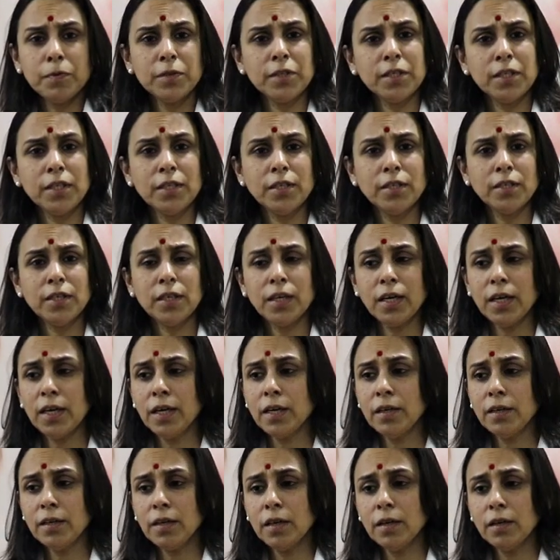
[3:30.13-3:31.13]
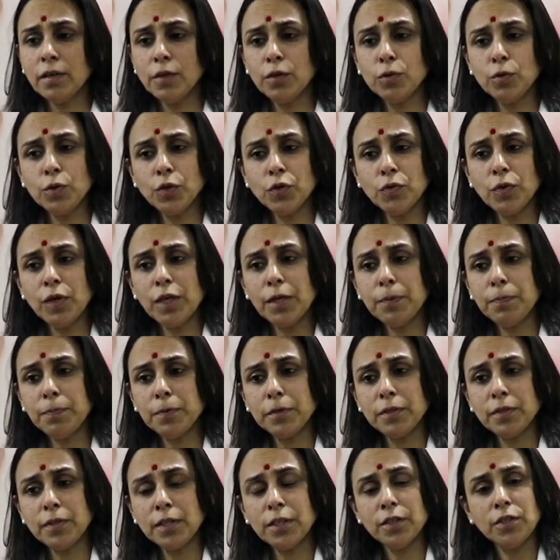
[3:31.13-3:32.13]
प्रोसीजर है यूजुअली
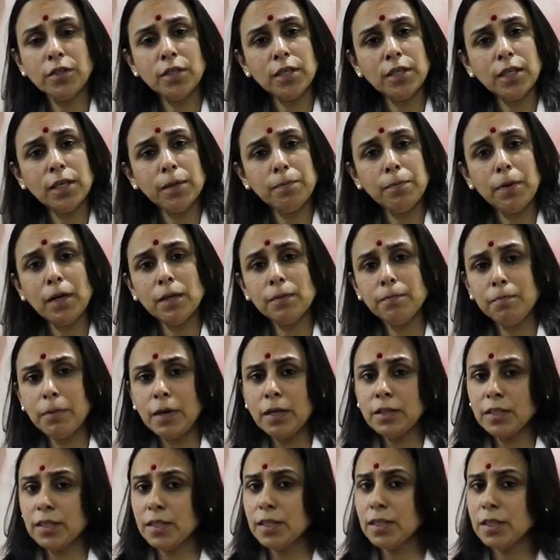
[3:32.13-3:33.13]
प्रोसीजर के बाद पाँच